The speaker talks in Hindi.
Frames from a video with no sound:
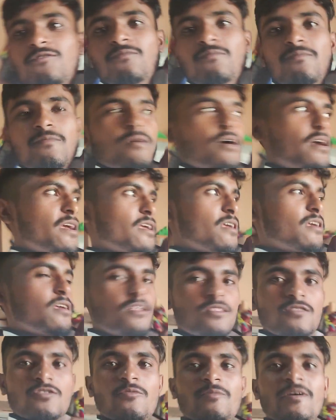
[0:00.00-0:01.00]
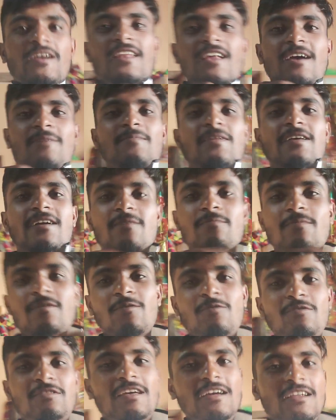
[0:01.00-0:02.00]
तो मैं तो मैंने अपने
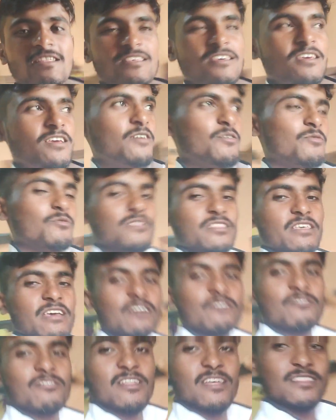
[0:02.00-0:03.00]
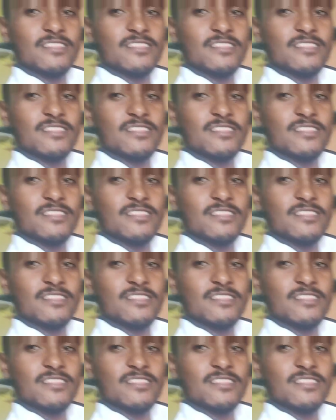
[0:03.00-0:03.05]
कपड़े उतार दिए वो तैयार हो